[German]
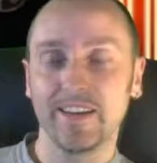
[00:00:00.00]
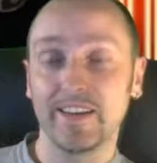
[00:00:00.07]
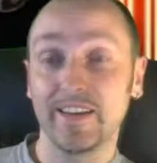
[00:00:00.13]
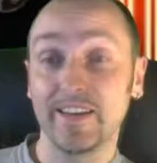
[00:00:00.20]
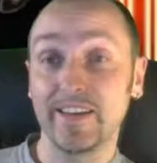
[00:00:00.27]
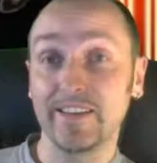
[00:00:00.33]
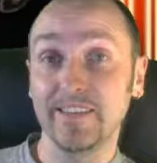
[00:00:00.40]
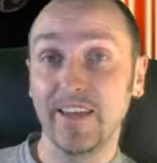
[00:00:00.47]

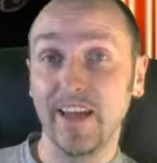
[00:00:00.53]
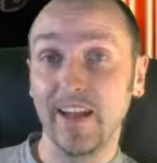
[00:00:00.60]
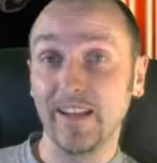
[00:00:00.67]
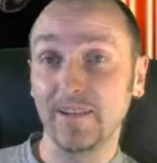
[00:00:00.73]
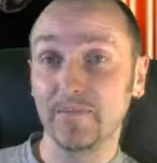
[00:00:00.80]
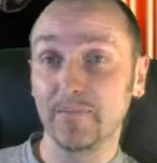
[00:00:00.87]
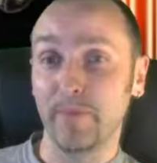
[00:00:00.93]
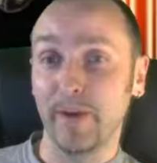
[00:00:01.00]
in
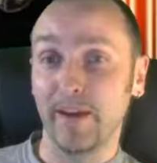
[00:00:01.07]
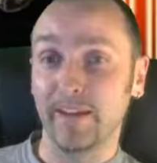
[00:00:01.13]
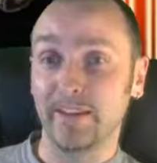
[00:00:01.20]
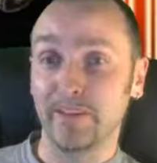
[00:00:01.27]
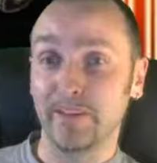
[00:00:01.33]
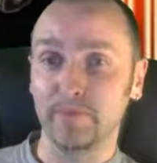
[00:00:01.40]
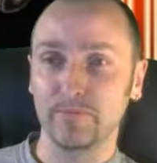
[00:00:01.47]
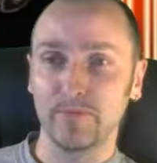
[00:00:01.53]

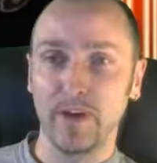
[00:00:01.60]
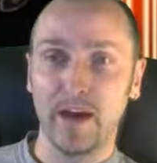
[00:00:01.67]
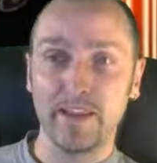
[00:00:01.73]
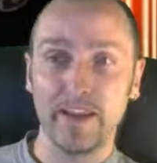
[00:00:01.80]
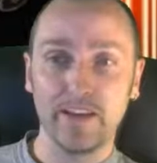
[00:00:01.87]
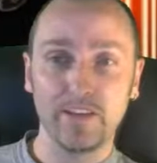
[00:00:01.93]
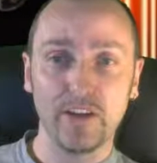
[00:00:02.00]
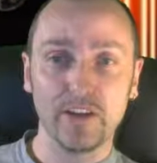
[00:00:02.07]
Erlenberg.
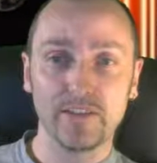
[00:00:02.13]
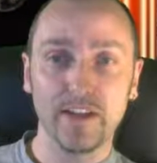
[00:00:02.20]
Anhand der